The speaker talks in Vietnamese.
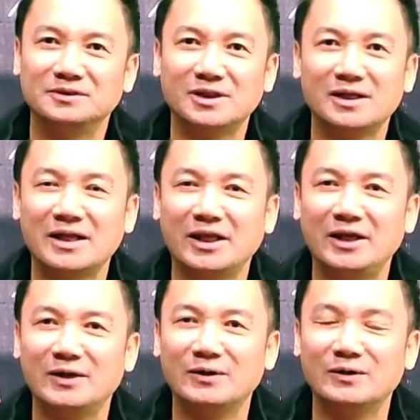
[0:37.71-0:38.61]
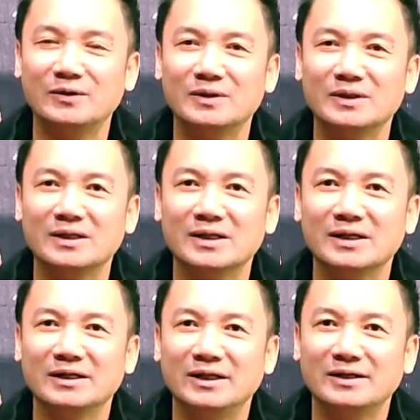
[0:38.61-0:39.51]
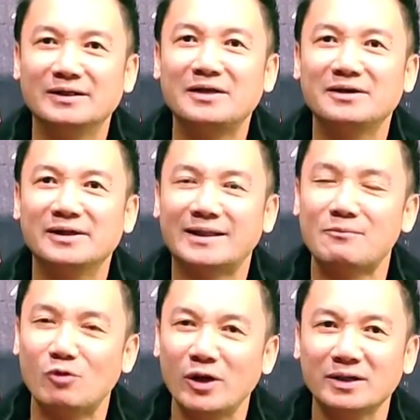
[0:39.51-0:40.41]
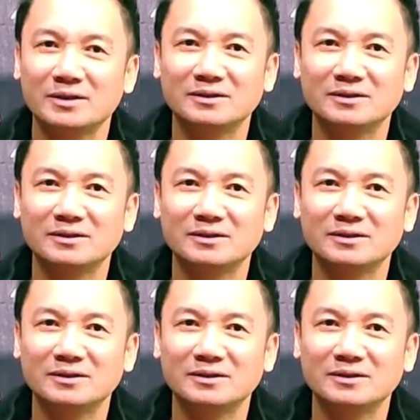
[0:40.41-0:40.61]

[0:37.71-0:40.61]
rất là nhiều những cái người tâm huyết